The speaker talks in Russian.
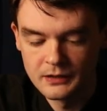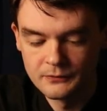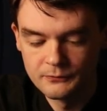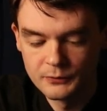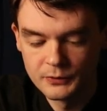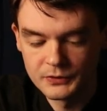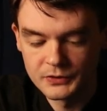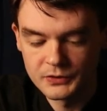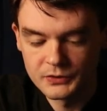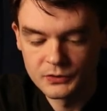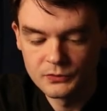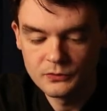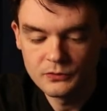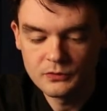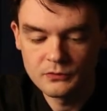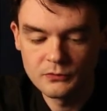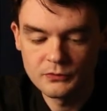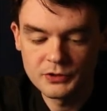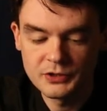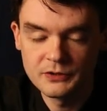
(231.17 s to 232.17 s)
вот,
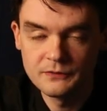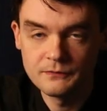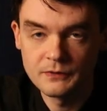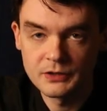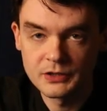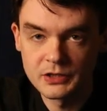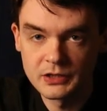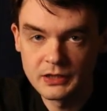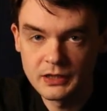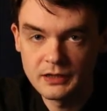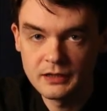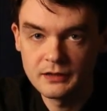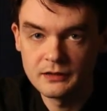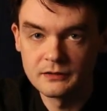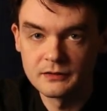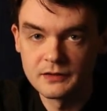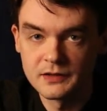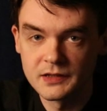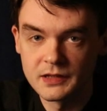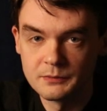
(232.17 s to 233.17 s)
но очень
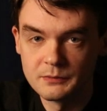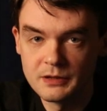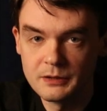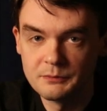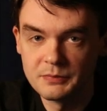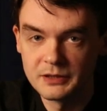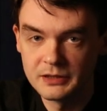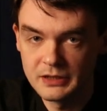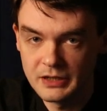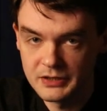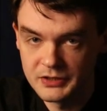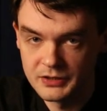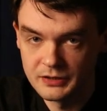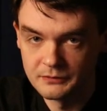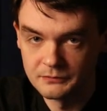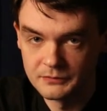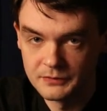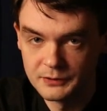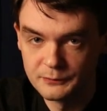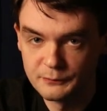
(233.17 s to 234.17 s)
важна сама
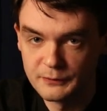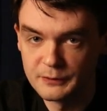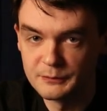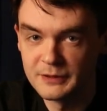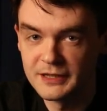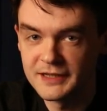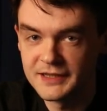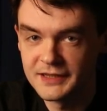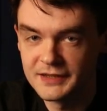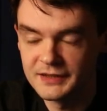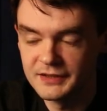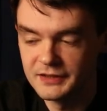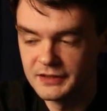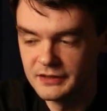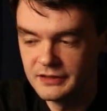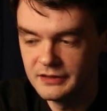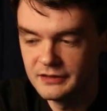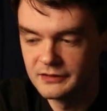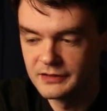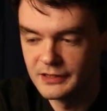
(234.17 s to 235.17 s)
подача информации
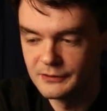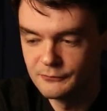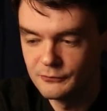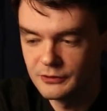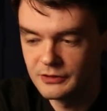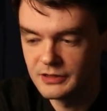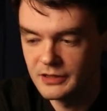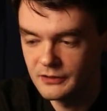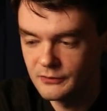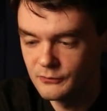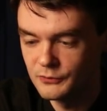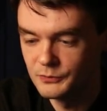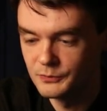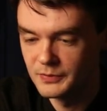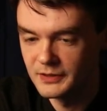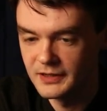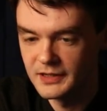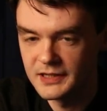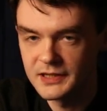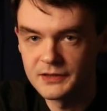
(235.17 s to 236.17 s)
и того, как он
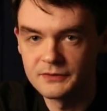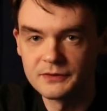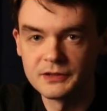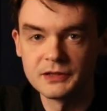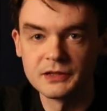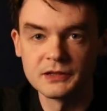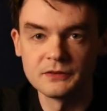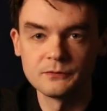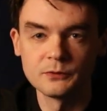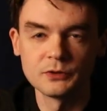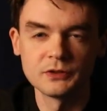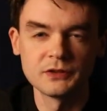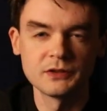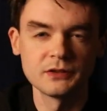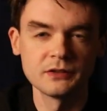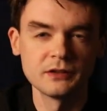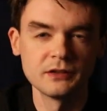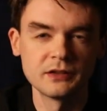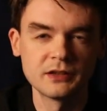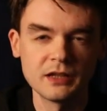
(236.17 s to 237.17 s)
показывает вот,
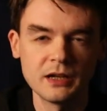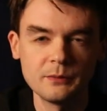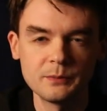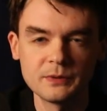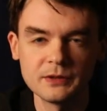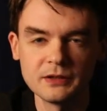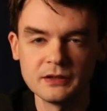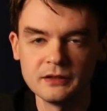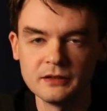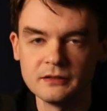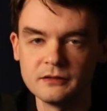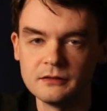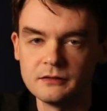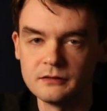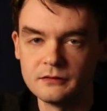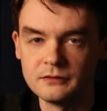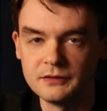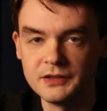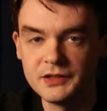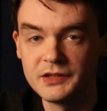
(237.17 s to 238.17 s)
этапы
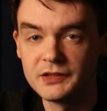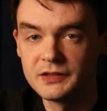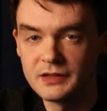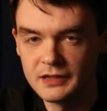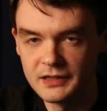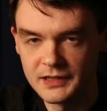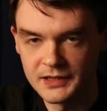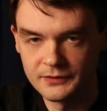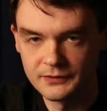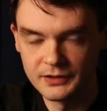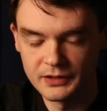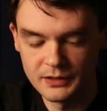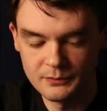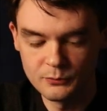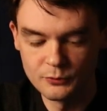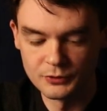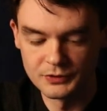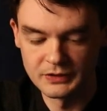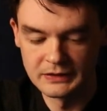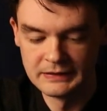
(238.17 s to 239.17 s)
э, и детали своей
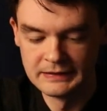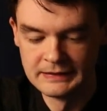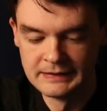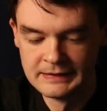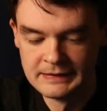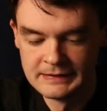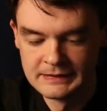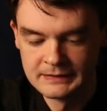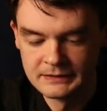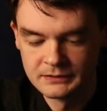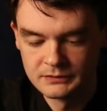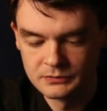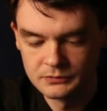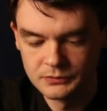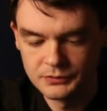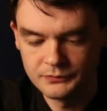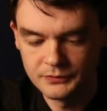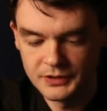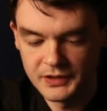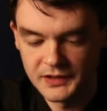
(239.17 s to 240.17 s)
работы. Ну, у
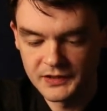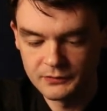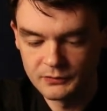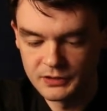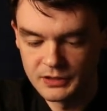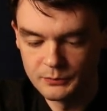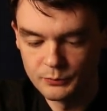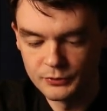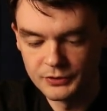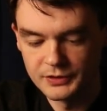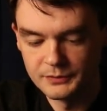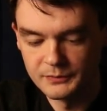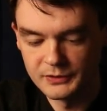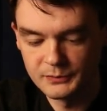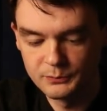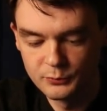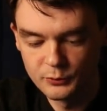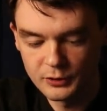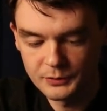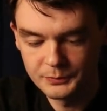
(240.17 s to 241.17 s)
него есть, вот, допустим,
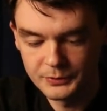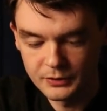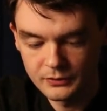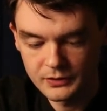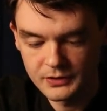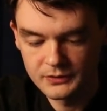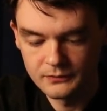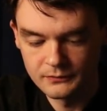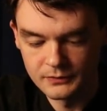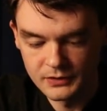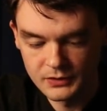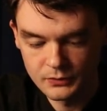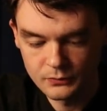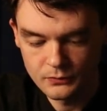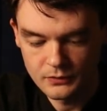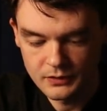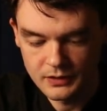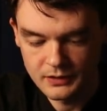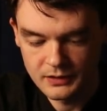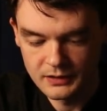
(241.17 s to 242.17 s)
сбор березового
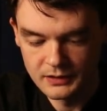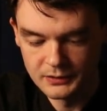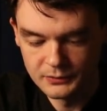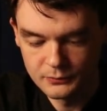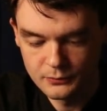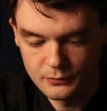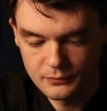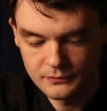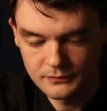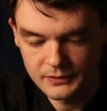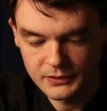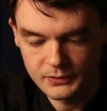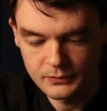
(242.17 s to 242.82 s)
сока, кленового